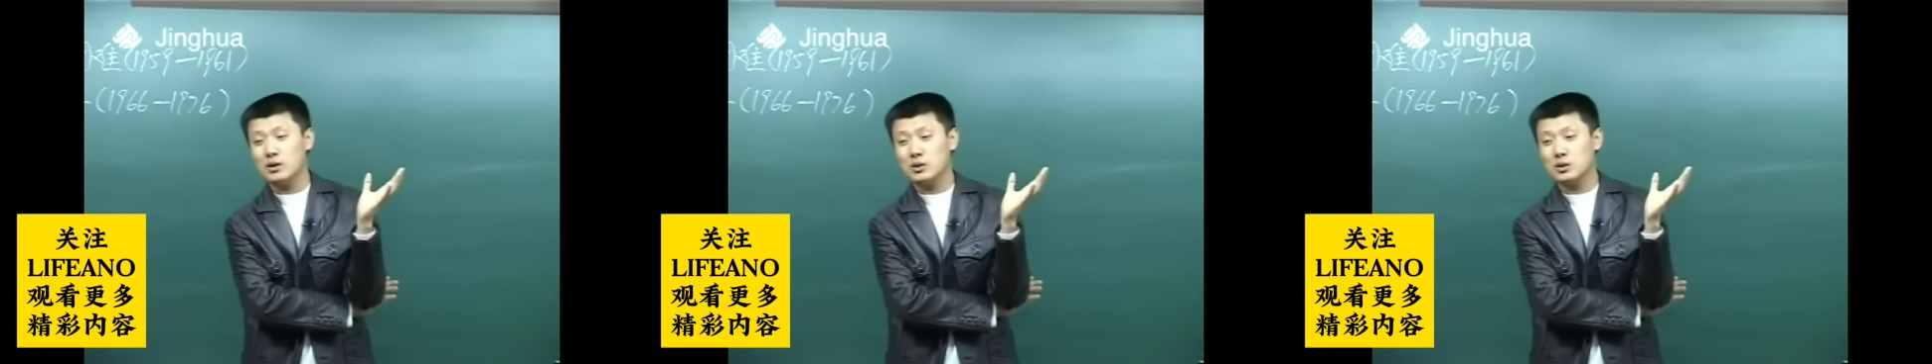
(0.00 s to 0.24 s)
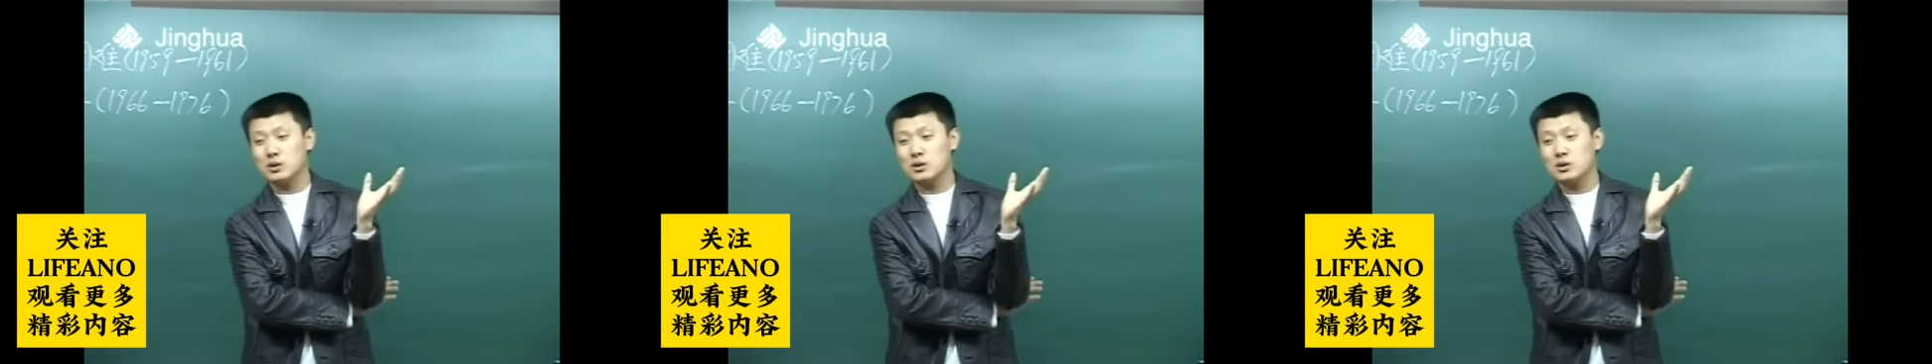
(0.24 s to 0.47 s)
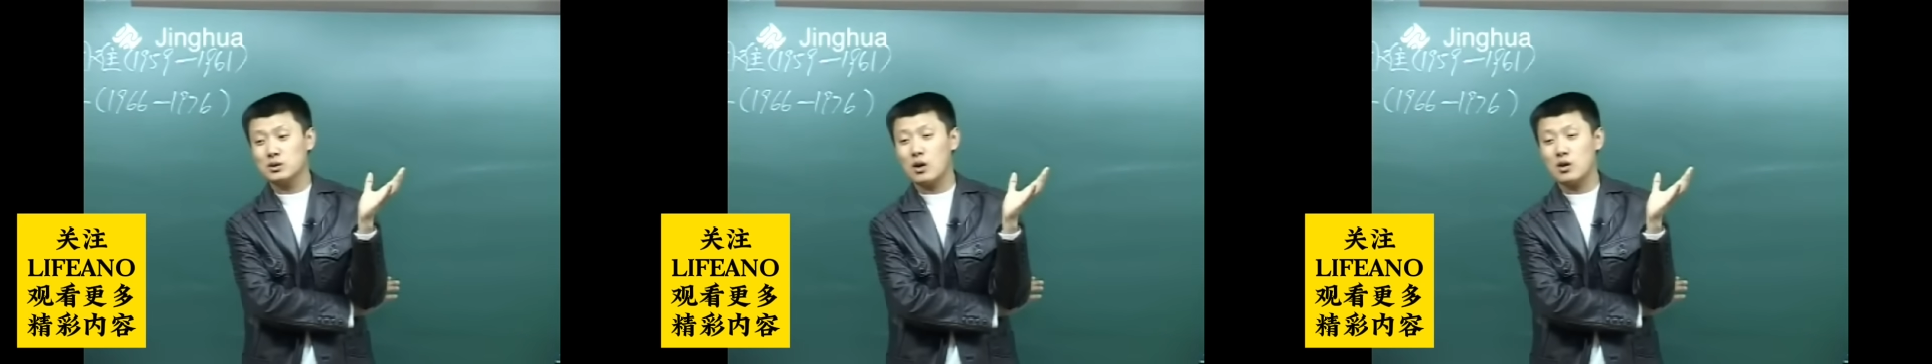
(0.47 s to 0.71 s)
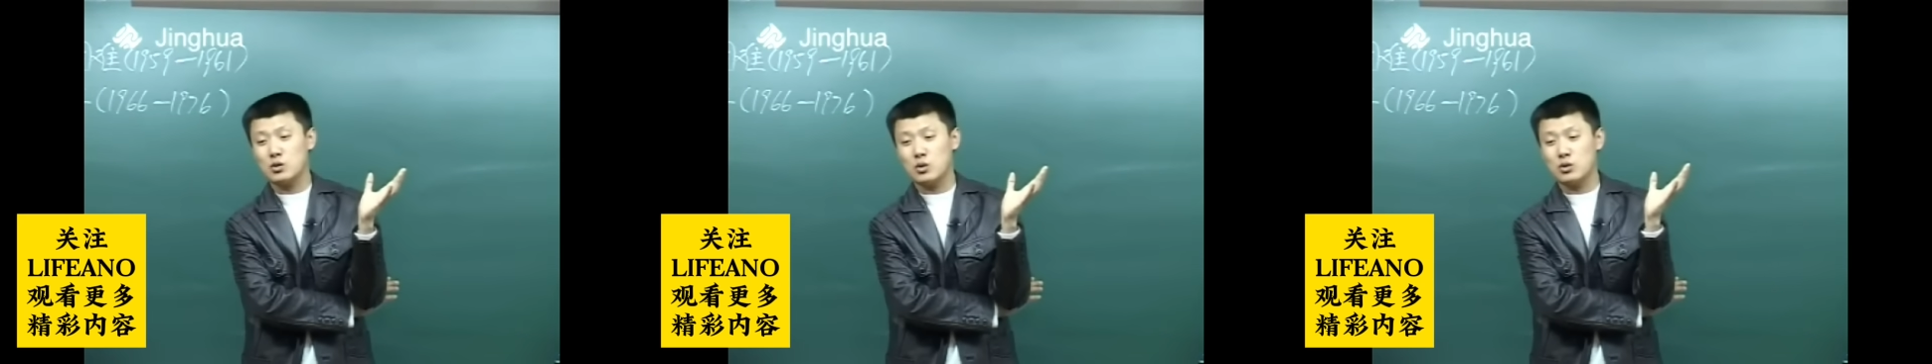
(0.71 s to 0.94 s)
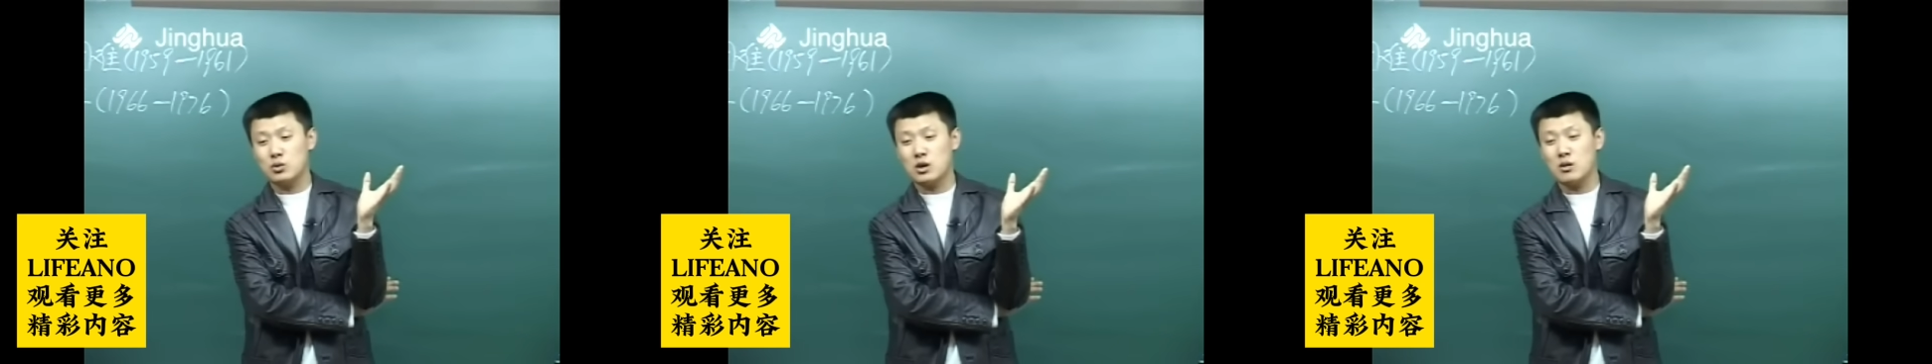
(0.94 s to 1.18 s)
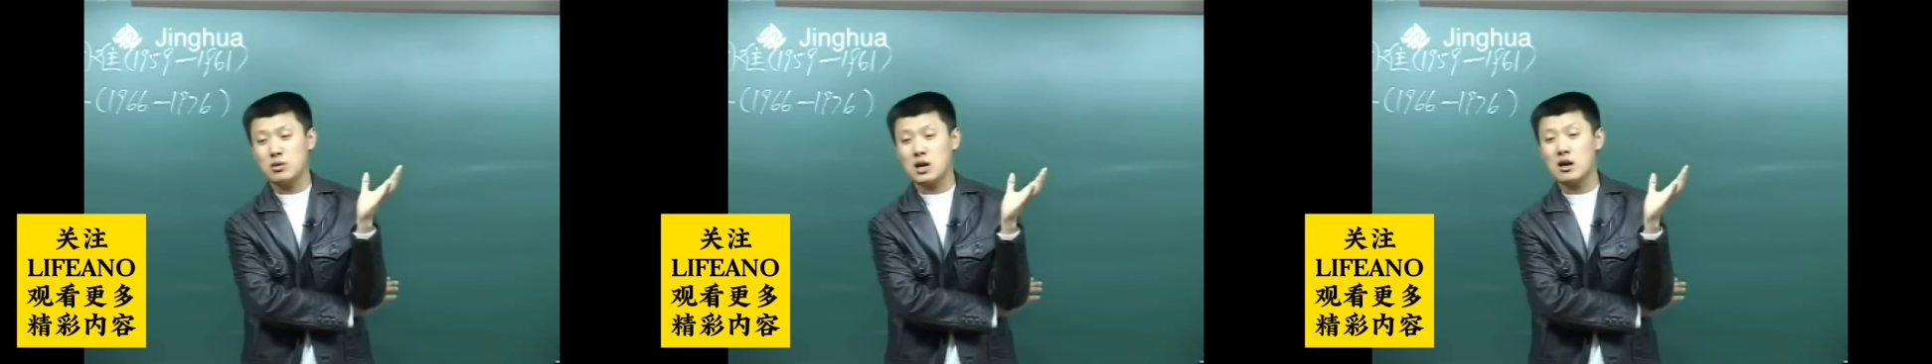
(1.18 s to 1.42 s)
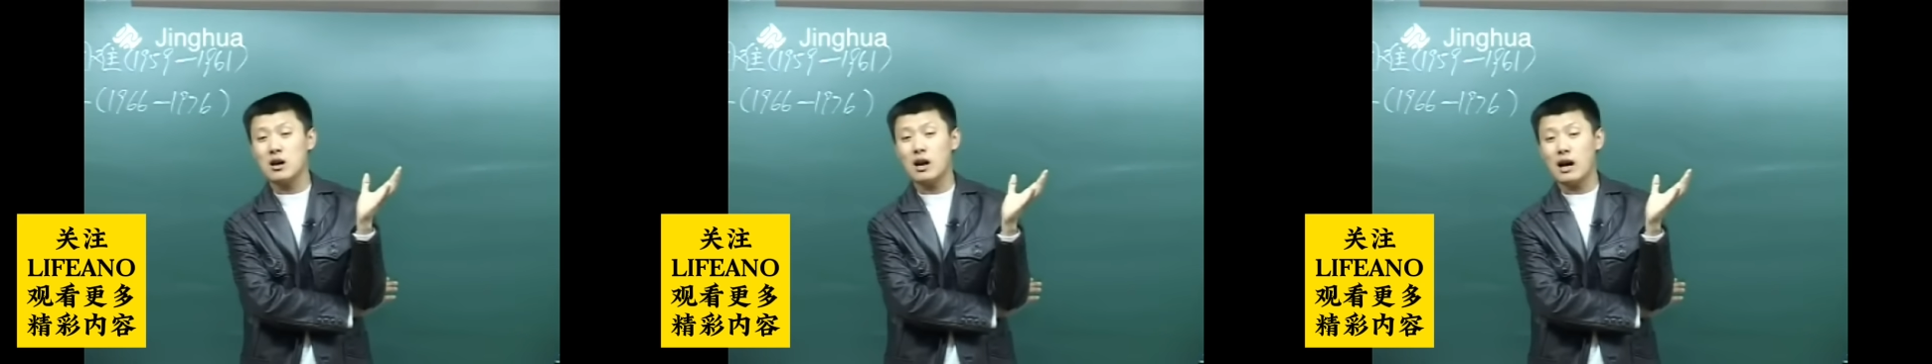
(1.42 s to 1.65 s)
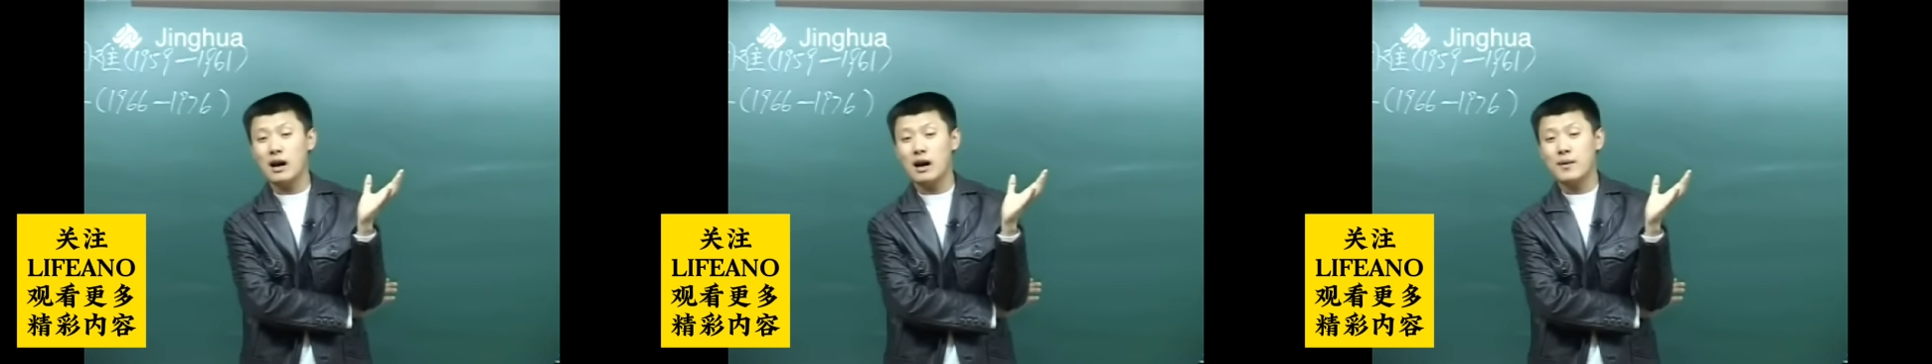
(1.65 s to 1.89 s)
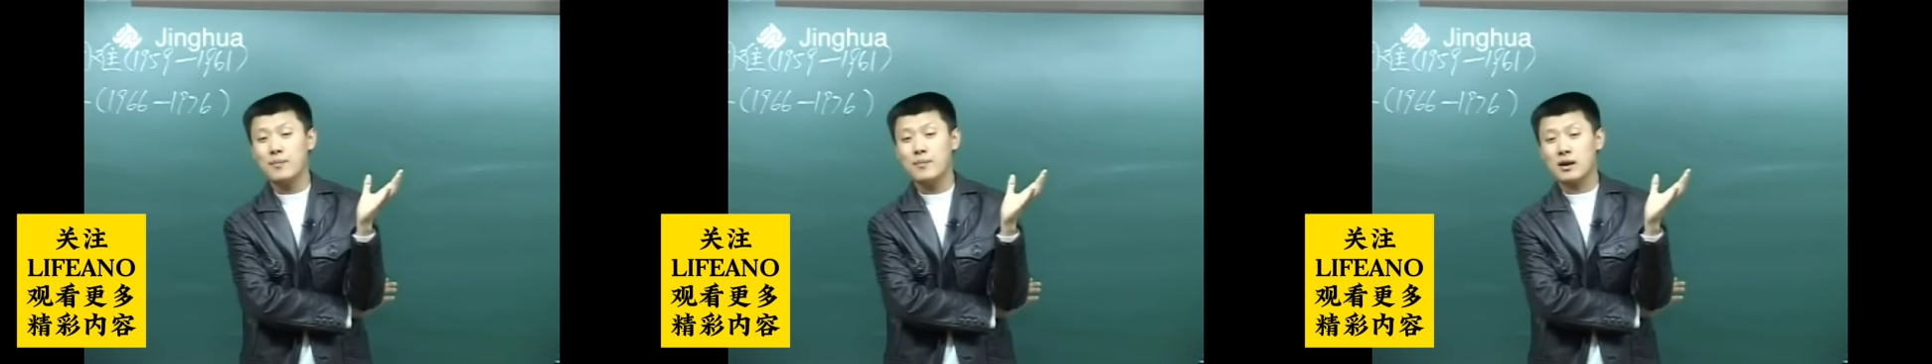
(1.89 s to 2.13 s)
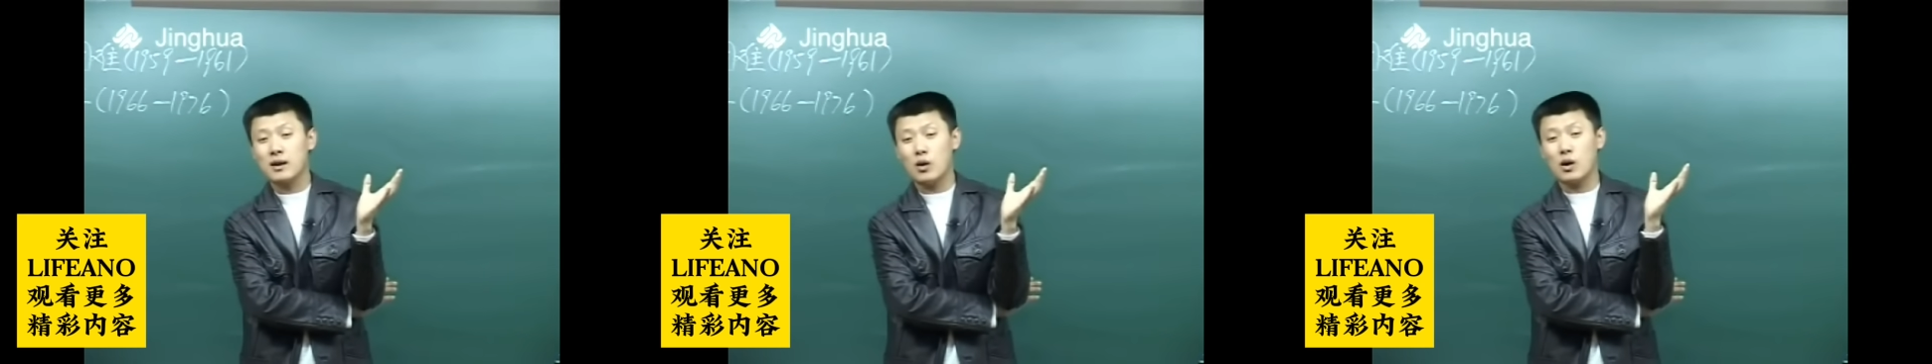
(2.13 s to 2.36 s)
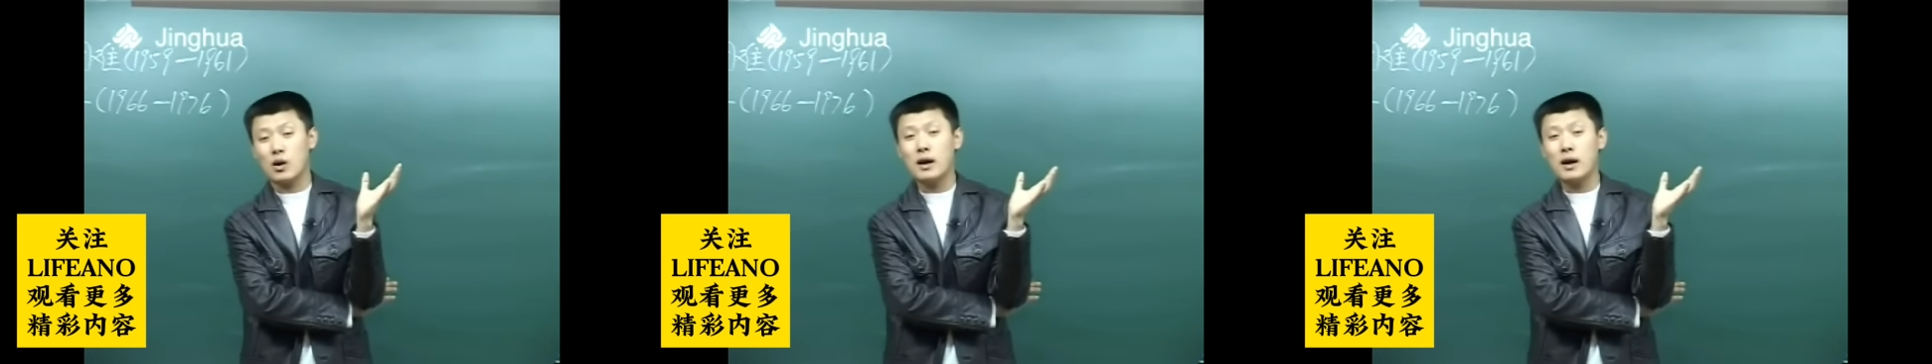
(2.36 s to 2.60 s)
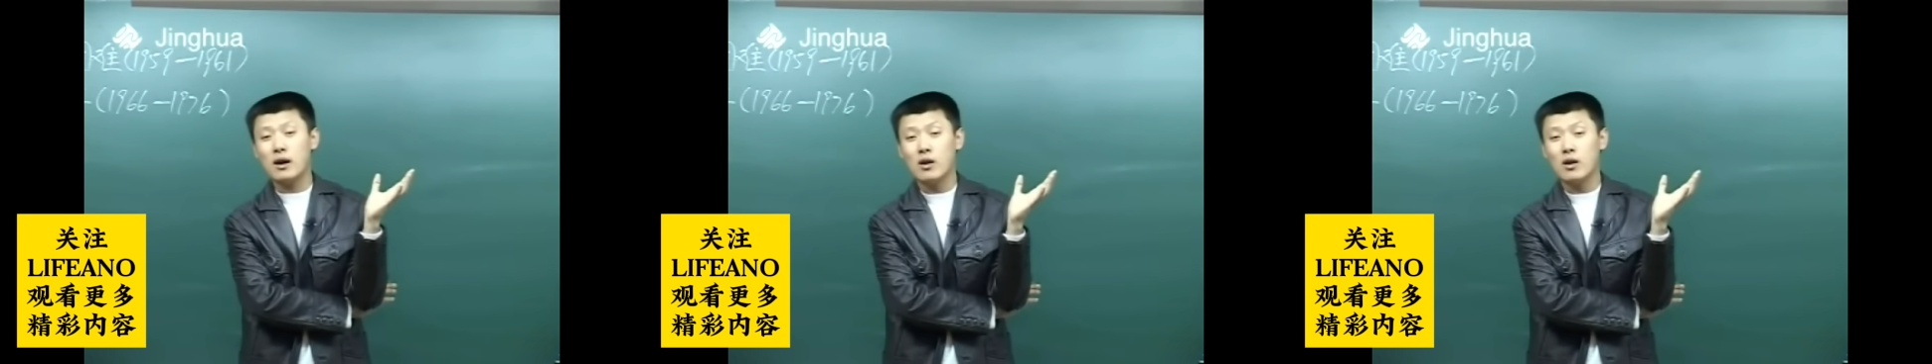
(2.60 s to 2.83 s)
就就闹个学学生不上课了，闹革命，